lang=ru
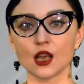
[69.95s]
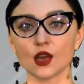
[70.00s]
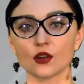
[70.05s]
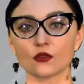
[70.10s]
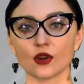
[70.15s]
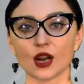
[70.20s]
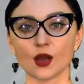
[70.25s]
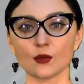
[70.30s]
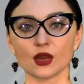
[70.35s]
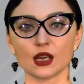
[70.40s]

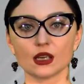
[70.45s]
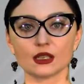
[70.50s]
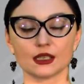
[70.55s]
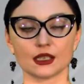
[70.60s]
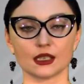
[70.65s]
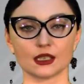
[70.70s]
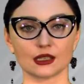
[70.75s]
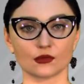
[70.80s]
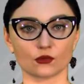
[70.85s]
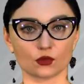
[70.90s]
в рамках
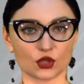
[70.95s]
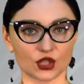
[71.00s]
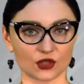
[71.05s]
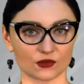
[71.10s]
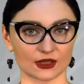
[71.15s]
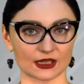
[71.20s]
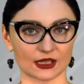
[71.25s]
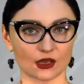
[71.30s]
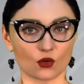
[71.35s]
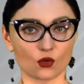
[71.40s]

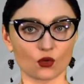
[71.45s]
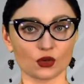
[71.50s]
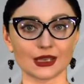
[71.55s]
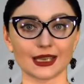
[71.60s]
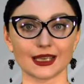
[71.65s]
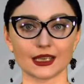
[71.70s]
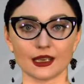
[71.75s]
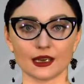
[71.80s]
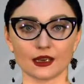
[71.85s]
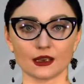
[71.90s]
действующего закона
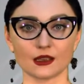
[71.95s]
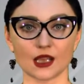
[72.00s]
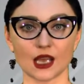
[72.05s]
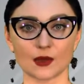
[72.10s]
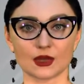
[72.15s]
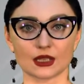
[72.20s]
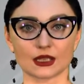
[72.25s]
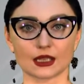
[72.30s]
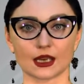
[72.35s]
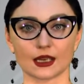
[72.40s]
и
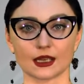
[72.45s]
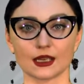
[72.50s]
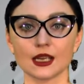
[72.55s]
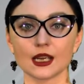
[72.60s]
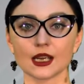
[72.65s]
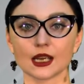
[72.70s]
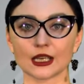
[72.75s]
регламента,